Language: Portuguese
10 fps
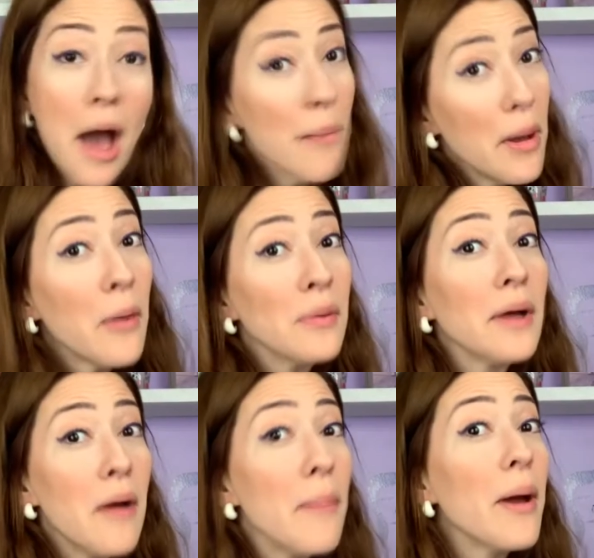É
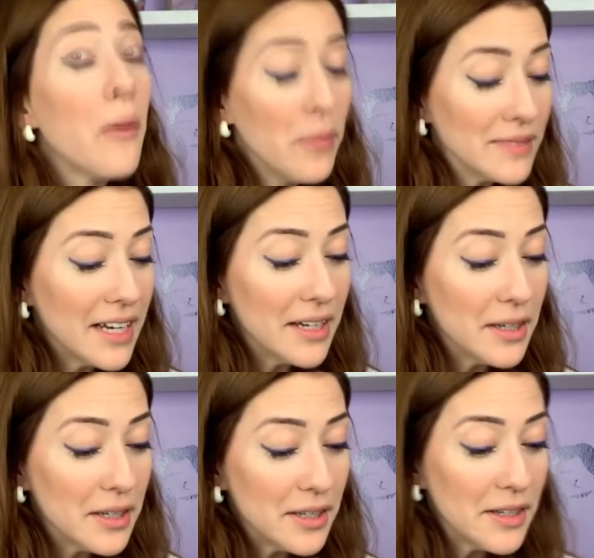uma é uma
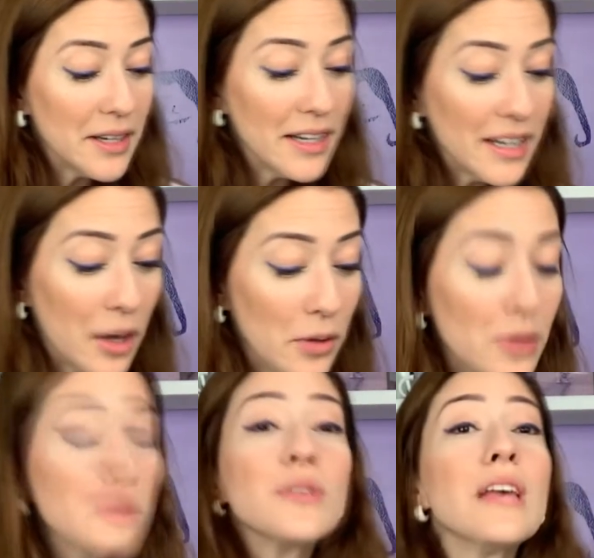pergunta que eu
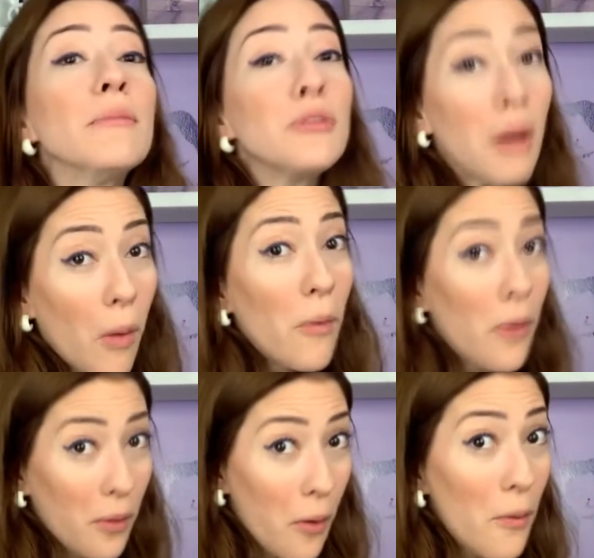não sei muito bem
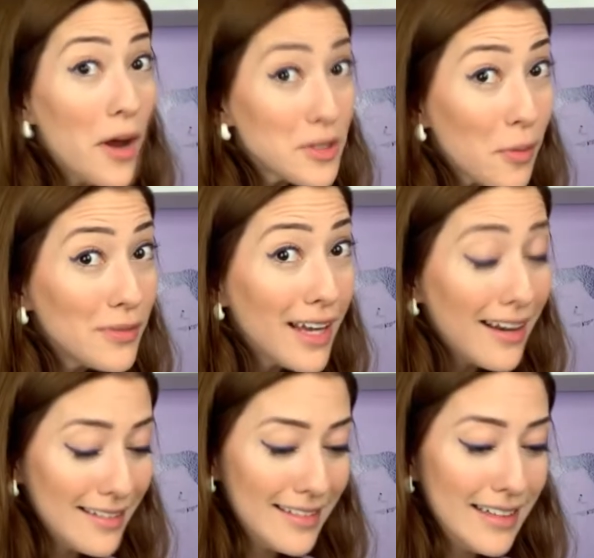como, como
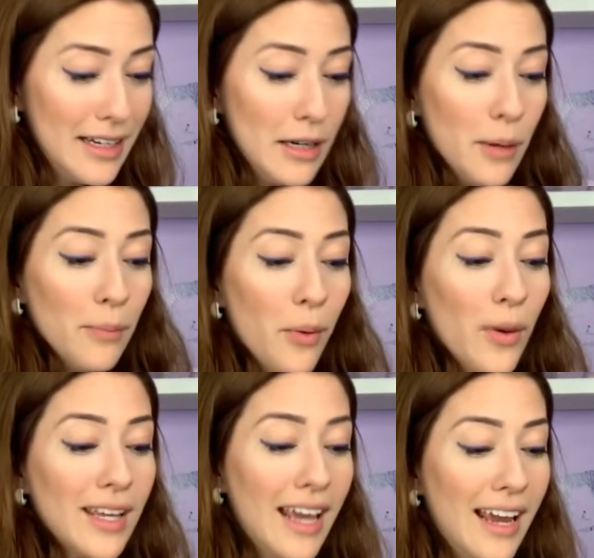responder,
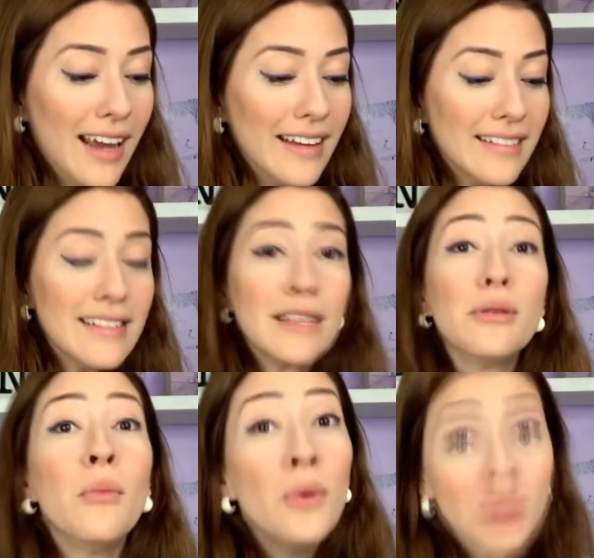porque,
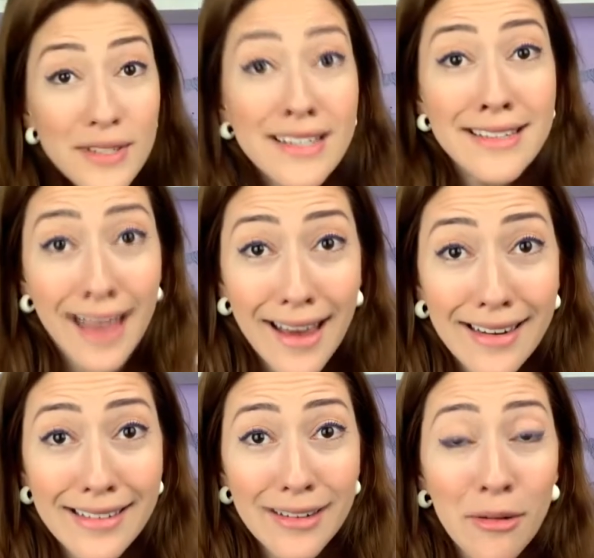sendo muito
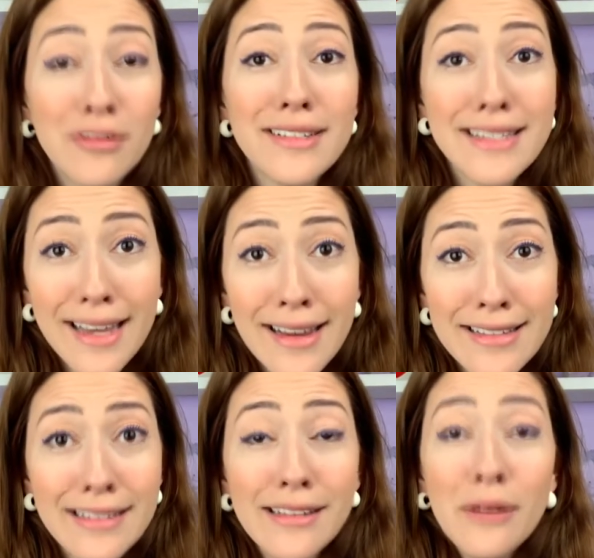sincera com
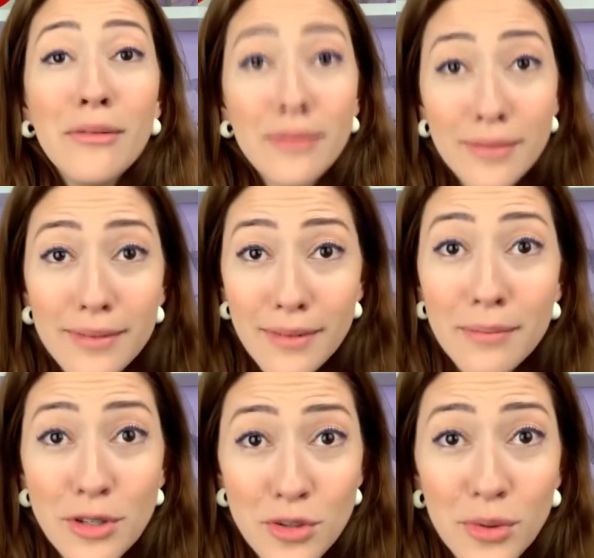vocês e não
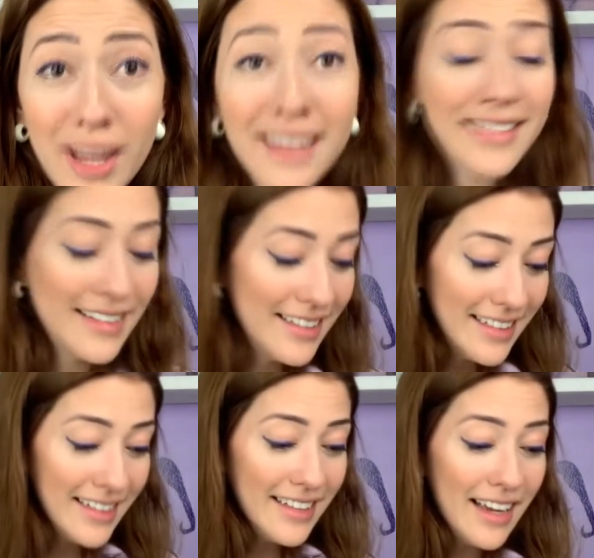me julguem,
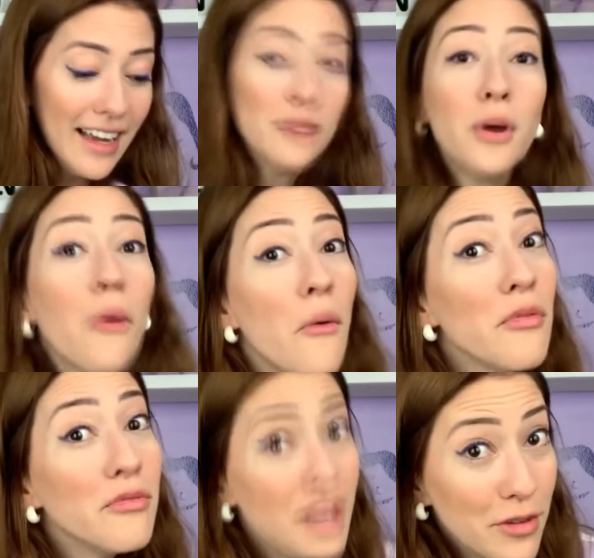eu não
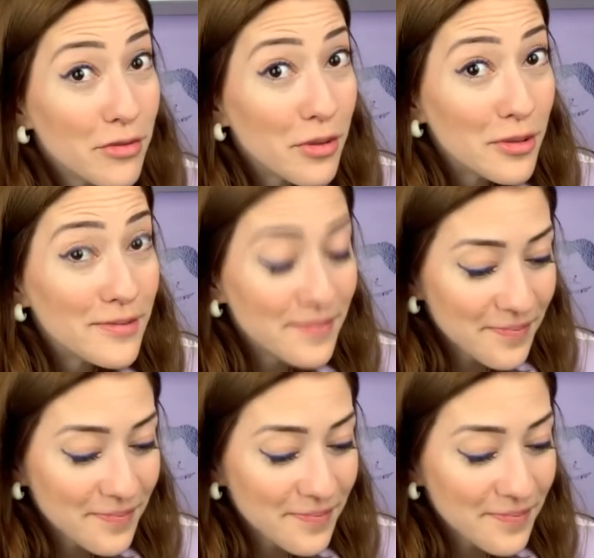convivo.